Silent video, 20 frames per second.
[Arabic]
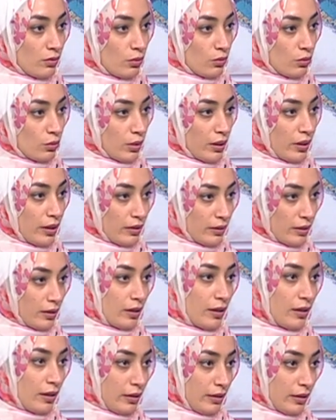
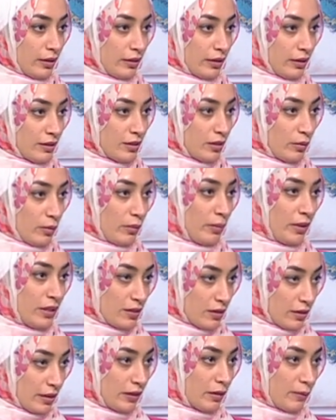وانا يعني انزل بيه
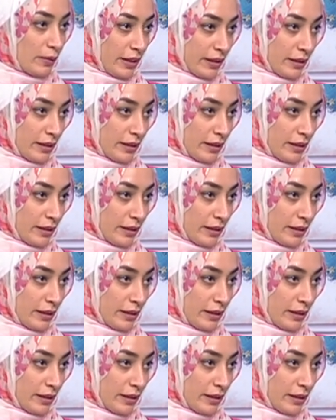بحيث ان هي تبقى